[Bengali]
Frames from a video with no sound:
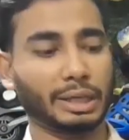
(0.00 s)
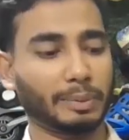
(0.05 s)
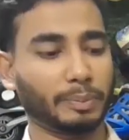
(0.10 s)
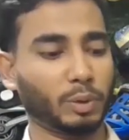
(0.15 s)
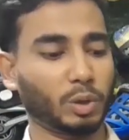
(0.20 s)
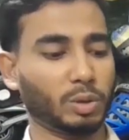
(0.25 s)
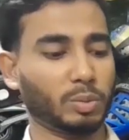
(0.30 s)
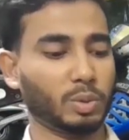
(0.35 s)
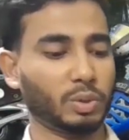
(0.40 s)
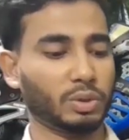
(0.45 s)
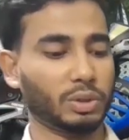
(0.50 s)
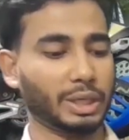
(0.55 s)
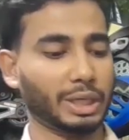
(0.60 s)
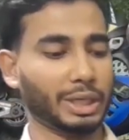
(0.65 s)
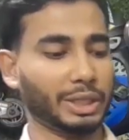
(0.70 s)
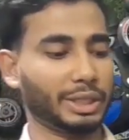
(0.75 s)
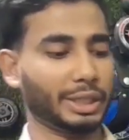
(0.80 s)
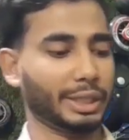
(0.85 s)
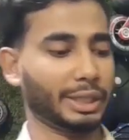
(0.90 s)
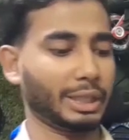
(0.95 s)
প্রথমত
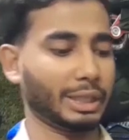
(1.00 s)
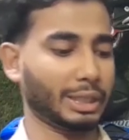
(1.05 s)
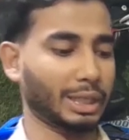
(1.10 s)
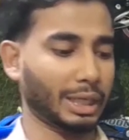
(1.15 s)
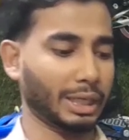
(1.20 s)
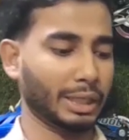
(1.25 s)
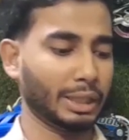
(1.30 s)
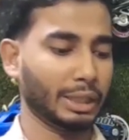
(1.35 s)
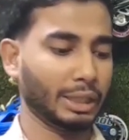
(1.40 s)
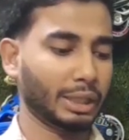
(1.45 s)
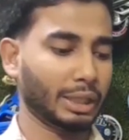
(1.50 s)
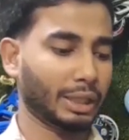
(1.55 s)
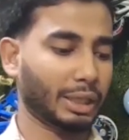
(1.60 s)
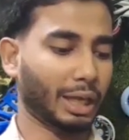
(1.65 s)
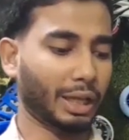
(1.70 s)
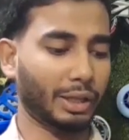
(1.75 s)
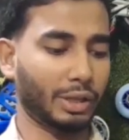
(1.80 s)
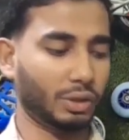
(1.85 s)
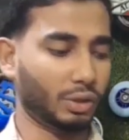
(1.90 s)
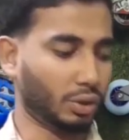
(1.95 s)
যারা শিখতে চায়
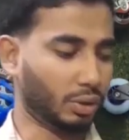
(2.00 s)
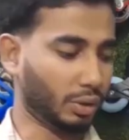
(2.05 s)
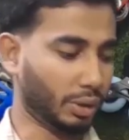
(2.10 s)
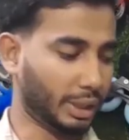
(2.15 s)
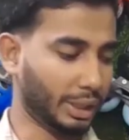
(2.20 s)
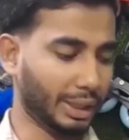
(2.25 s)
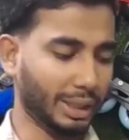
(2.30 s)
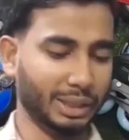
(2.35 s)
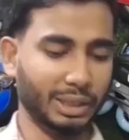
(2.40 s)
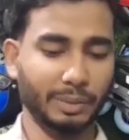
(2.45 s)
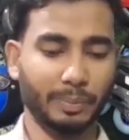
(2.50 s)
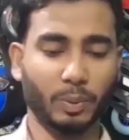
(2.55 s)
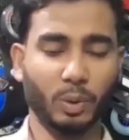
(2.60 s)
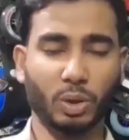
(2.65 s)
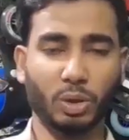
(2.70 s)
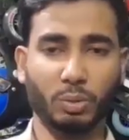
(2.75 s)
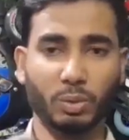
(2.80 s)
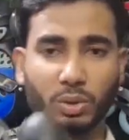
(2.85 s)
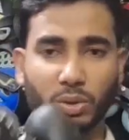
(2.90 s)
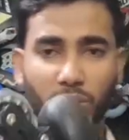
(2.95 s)
তাদের জন্য ঠিক আছে
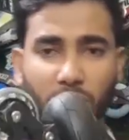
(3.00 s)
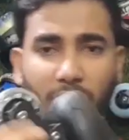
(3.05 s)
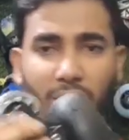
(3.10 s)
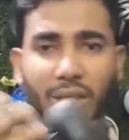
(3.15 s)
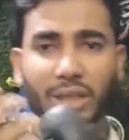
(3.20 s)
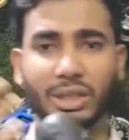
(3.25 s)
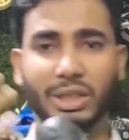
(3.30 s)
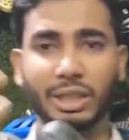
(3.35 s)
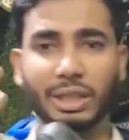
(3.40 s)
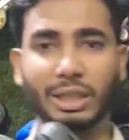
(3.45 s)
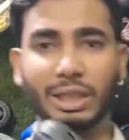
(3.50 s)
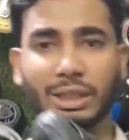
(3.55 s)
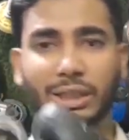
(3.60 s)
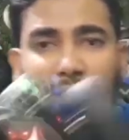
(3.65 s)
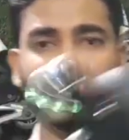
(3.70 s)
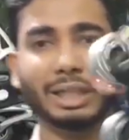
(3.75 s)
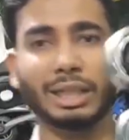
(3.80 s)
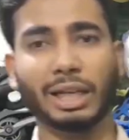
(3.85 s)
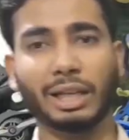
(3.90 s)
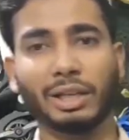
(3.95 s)
প্রথমত যারা শিখতে
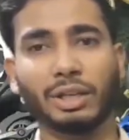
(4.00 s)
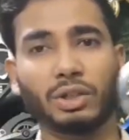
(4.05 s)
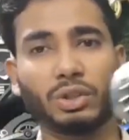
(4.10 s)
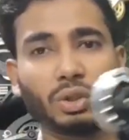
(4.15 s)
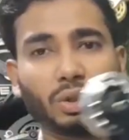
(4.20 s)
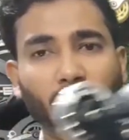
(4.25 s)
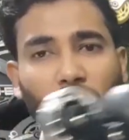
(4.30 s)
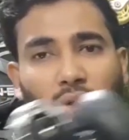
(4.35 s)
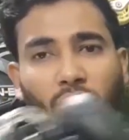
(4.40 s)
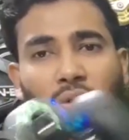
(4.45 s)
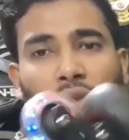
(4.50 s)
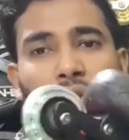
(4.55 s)
চায় তাদের জন্য